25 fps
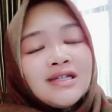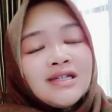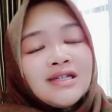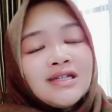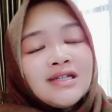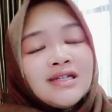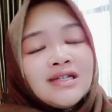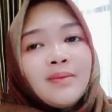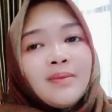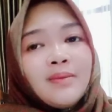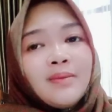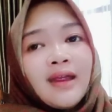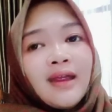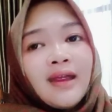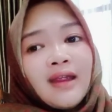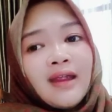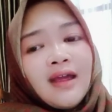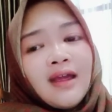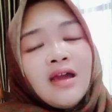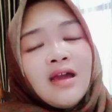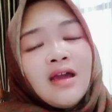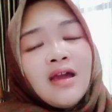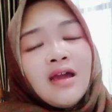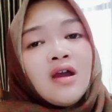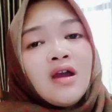Jadi
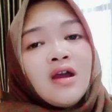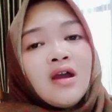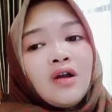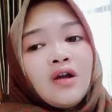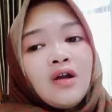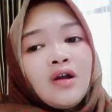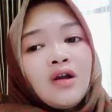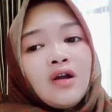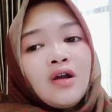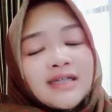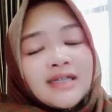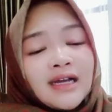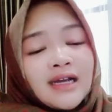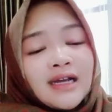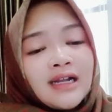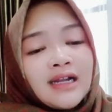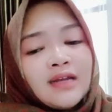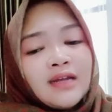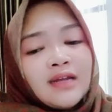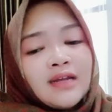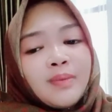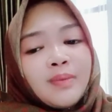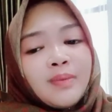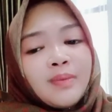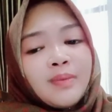sebaiknya kalau misalnya
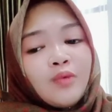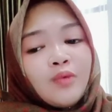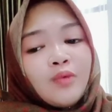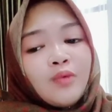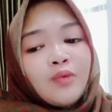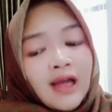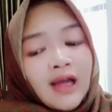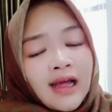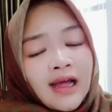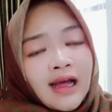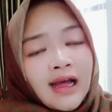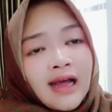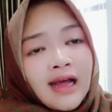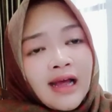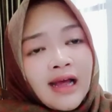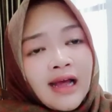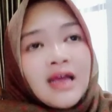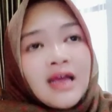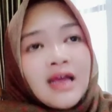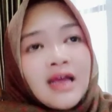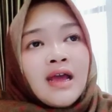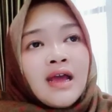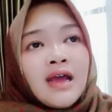kalian pemula